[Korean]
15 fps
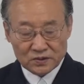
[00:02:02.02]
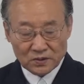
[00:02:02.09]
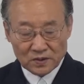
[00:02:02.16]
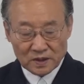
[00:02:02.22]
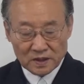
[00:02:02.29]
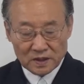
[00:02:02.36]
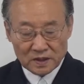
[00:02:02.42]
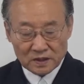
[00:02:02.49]

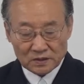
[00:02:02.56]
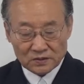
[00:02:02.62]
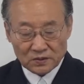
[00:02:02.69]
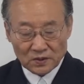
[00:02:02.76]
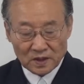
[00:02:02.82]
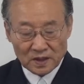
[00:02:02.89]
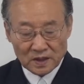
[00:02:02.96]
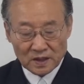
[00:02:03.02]
종이
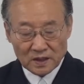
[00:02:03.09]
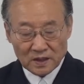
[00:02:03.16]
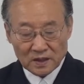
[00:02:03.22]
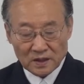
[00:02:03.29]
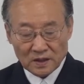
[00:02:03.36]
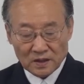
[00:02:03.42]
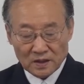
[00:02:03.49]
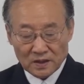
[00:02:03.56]

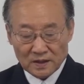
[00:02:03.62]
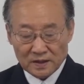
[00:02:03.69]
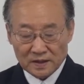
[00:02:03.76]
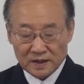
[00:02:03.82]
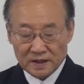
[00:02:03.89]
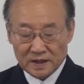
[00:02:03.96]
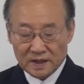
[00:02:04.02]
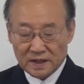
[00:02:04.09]
형통하여
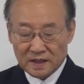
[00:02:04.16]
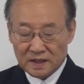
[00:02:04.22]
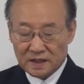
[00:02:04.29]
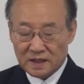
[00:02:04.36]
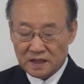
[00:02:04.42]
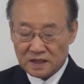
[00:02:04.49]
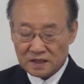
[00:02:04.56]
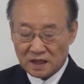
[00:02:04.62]

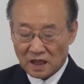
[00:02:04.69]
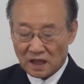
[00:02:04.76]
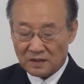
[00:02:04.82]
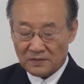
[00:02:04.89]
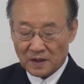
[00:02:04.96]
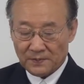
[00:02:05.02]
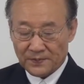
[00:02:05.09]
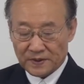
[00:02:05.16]
이
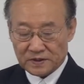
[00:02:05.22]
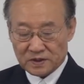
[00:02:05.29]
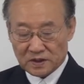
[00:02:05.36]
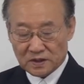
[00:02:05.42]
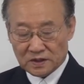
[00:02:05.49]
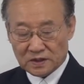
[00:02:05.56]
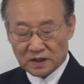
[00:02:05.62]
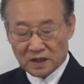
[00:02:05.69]
사람
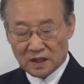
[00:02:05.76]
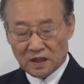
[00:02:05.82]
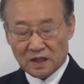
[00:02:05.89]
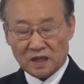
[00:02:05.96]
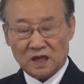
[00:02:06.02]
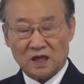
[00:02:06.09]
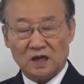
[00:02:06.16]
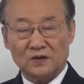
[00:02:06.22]
앞에서 은혜를
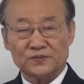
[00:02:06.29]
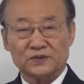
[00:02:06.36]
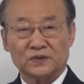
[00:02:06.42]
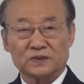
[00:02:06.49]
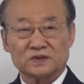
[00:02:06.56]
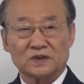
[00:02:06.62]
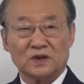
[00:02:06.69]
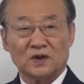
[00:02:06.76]
입게
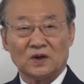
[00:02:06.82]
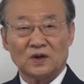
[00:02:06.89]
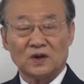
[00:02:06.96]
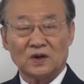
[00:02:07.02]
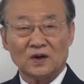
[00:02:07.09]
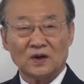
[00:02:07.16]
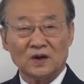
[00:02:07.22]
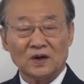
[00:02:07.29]
하옵소서
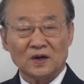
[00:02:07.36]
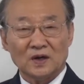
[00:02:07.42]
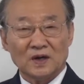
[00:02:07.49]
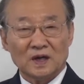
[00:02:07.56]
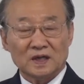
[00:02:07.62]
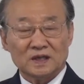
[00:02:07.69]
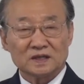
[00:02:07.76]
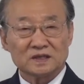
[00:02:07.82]

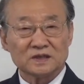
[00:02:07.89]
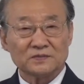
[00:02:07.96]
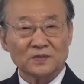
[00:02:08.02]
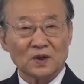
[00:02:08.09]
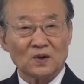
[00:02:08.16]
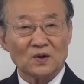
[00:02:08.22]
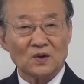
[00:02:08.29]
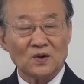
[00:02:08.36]
이것은
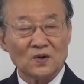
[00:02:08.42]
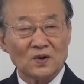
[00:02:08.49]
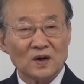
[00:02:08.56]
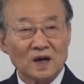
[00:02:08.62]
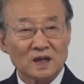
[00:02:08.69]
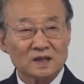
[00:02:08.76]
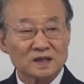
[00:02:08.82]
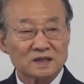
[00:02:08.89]
바로
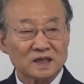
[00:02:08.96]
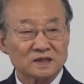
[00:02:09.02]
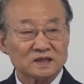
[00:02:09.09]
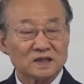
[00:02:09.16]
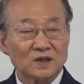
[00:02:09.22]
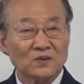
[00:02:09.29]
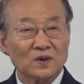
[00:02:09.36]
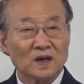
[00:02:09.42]

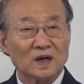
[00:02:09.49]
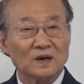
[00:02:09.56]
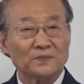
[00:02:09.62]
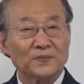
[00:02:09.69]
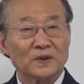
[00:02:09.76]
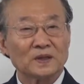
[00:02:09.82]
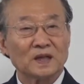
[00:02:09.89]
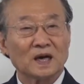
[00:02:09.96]
아닥사스다 왕
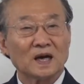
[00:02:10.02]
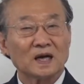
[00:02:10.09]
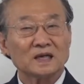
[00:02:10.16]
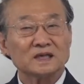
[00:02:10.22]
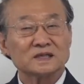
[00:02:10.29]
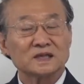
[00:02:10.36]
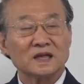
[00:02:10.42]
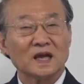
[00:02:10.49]
앞에
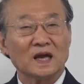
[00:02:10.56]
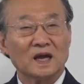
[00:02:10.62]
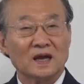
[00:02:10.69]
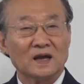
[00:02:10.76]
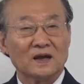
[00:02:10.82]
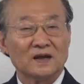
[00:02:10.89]
나가기 전에